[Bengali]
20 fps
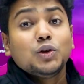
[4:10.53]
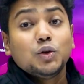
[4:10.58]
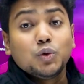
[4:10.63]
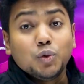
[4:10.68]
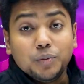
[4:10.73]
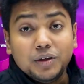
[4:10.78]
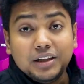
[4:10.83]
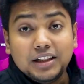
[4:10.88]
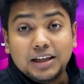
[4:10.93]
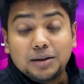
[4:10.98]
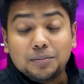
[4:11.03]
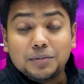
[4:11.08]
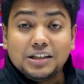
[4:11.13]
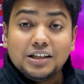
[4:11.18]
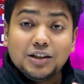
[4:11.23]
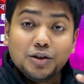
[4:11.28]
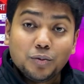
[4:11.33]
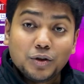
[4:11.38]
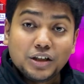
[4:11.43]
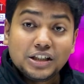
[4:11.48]
তুমি দেখবে
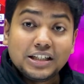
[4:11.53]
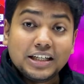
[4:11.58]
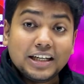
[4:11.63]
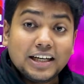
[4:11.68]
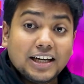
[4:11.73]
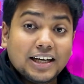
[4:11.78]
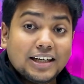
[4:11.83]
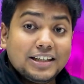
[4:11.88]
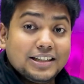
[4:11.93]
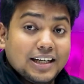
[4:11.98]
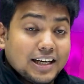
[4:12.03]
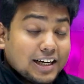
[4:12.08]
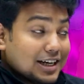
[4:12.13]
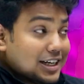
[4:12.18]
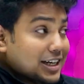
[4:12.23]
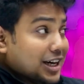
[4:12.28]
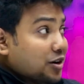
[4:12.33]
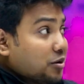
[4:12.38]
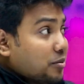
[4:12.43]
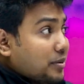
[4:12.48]
যে তোমার শেখার
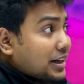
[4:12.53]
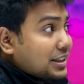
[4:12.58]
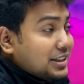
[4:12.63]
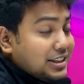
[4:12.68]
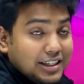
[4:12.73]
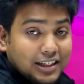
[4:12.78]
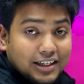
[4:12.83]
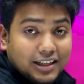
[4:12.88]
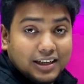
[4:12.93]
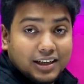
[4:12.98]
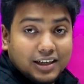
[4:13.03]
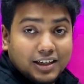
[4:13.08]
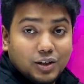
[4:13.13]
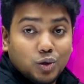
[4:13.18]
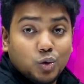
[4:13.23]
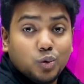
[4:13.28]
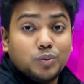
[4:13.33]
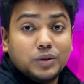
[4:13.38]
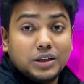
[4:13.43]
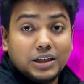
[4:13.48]
জায়গাটা আরও বাড়ছে
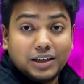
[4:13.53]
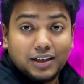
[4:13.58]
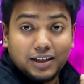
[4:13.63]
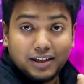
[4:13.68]
তুমি